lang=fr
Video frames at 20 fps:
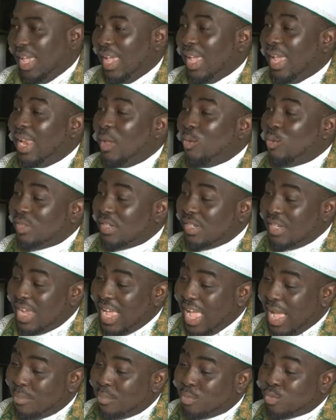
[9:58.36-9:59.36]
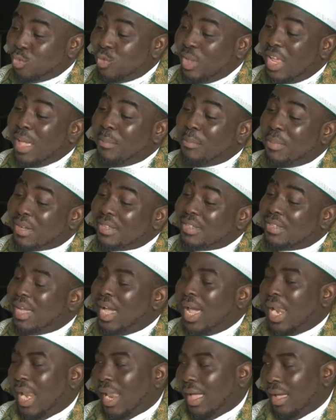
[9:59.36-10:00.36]
Elle est aussi absolue, elle appartient
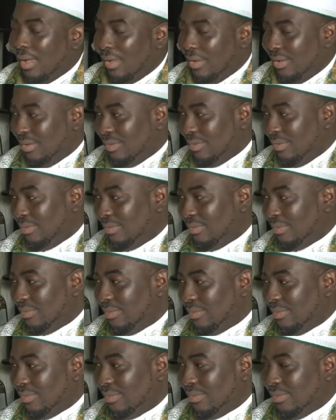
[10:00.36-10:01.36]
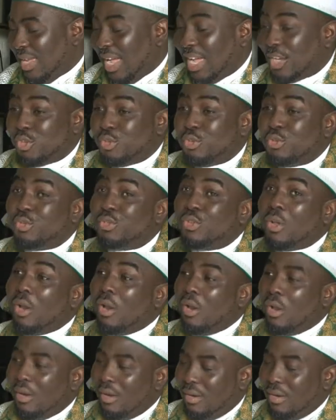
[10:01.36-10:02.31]
à Allah, à Dieu seul.